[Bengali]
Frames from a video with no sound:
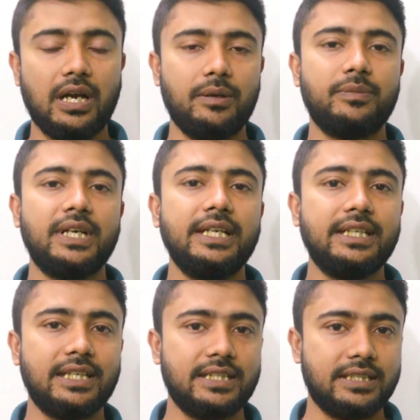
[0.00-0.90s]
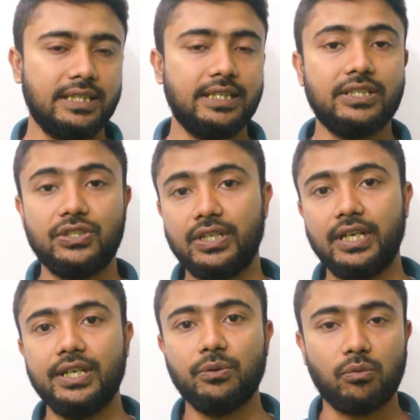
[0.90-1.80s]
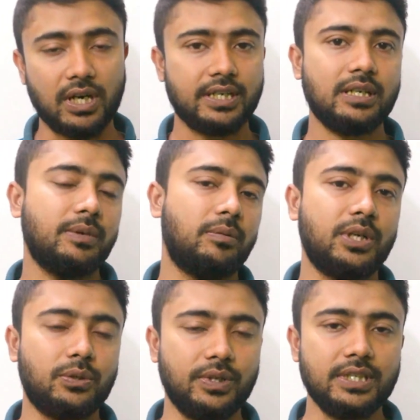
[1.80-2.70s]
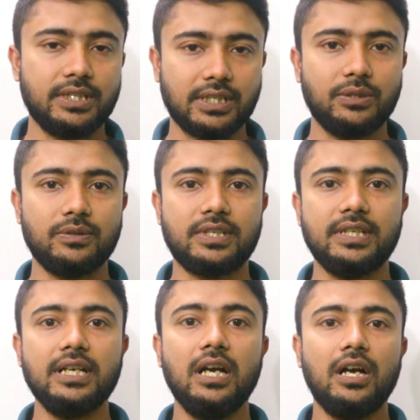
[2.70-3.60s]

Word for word: আমরা ইংরেজিতে যেই ওয়ার্ডটা ব্যবহার করি সেটা হচ্ছে